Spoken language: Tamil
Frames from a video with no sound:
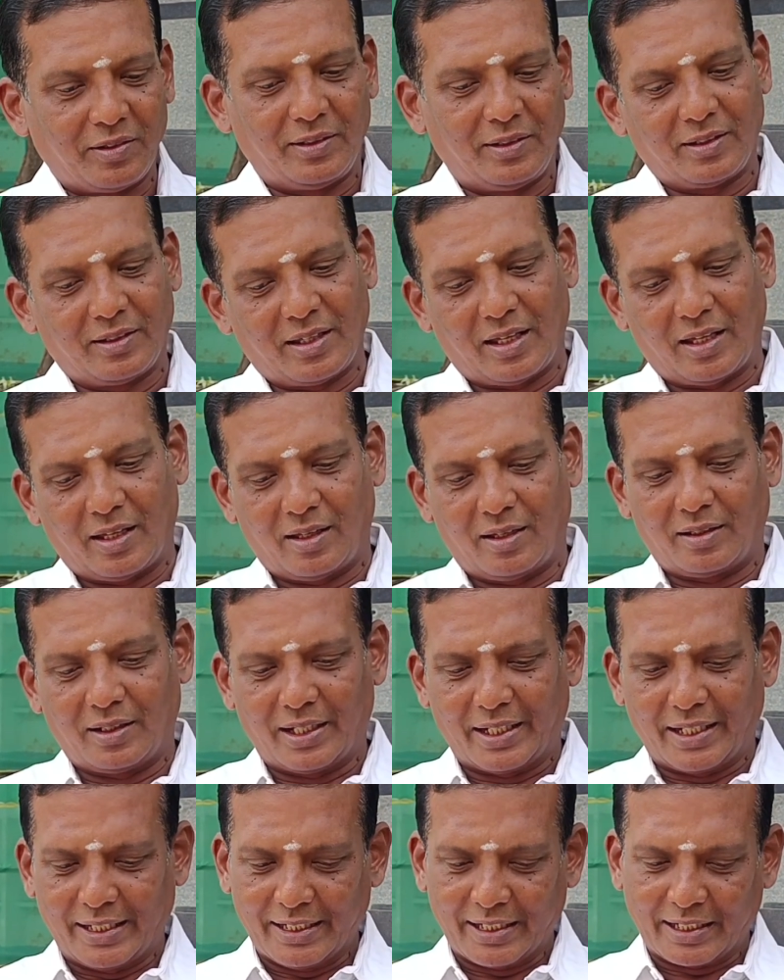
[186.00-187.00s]
வந்து நான்
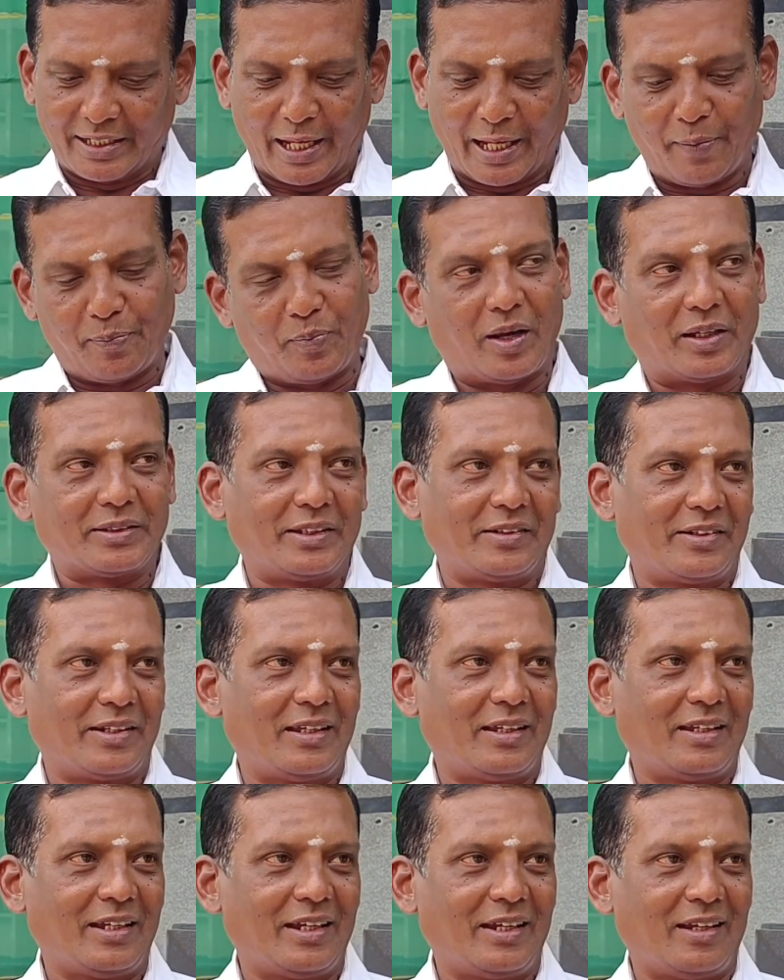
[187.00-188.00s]
நிறைய டைப் பார்த்துட்டேன்
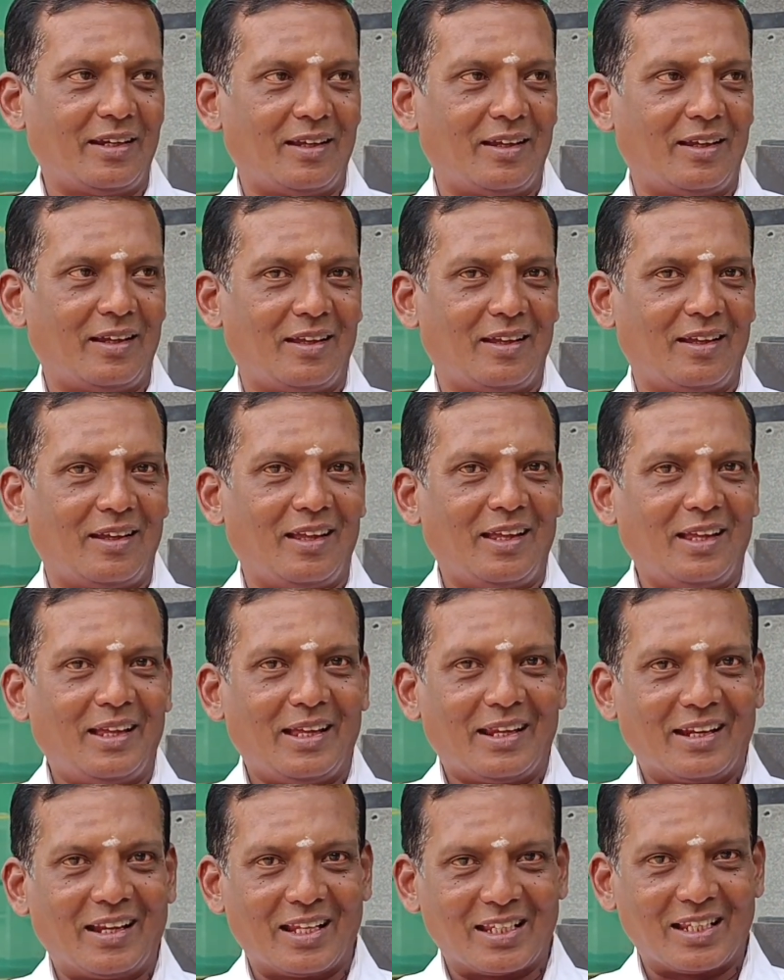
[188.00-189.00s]
ஏன்னா
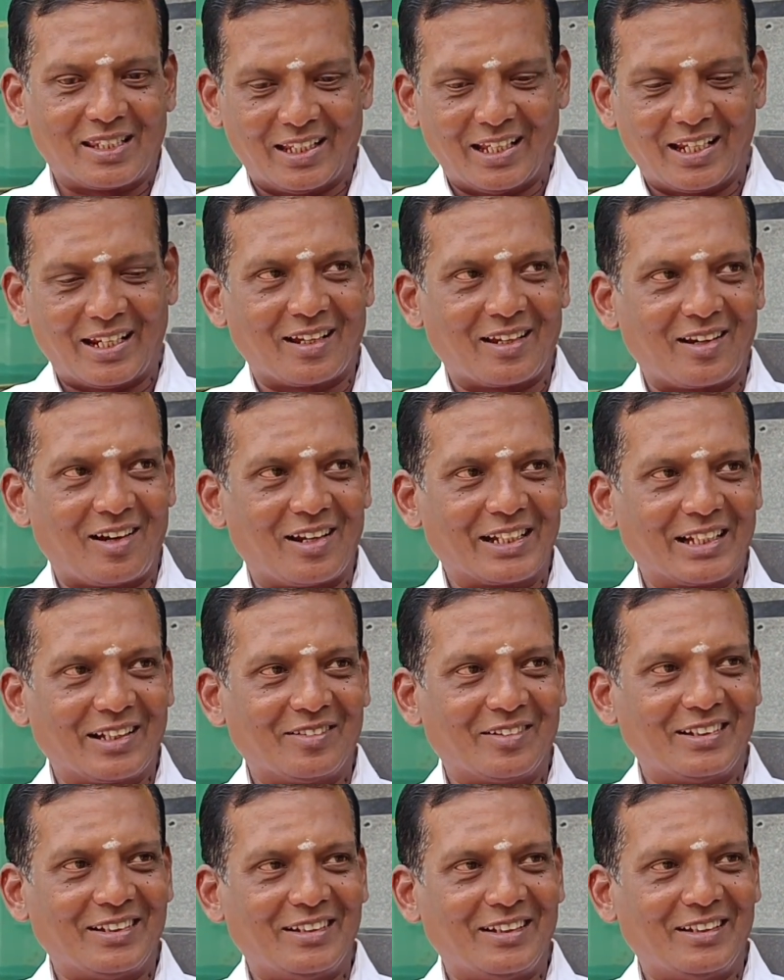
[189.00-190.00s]
நான் சேர்கிற காலத்தில்
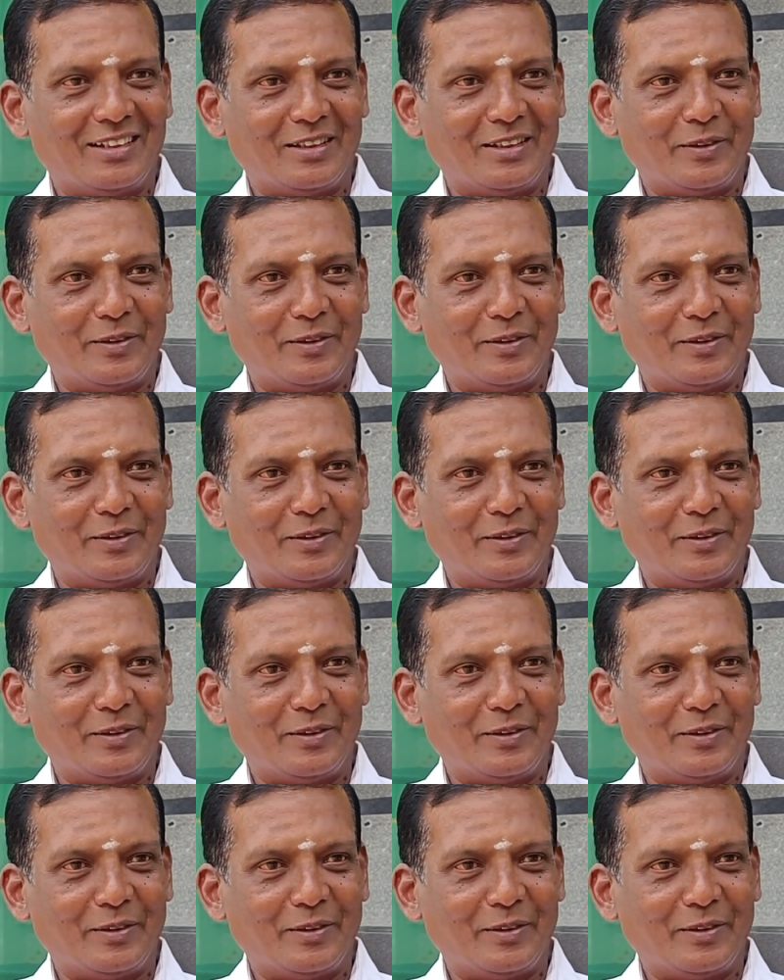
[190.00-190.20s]
வந்து